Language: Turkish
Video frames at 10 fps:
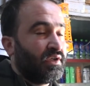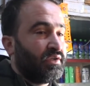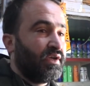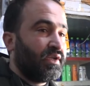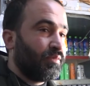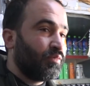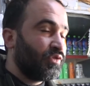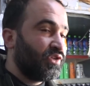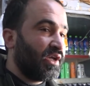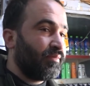Yani
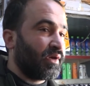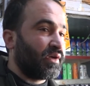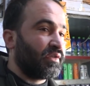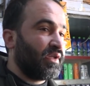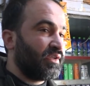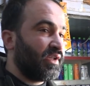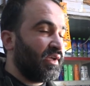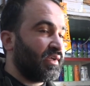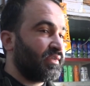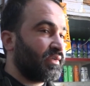bu Diyarbakır'da ne
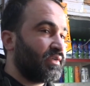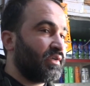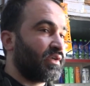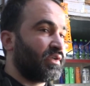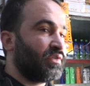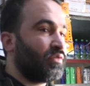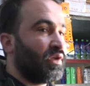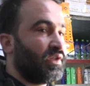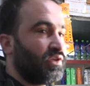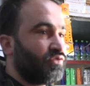yazık ki kırkızlık
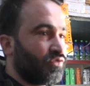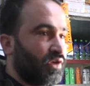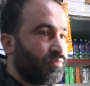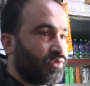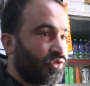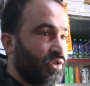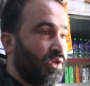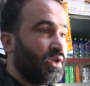olayları çoğalmış.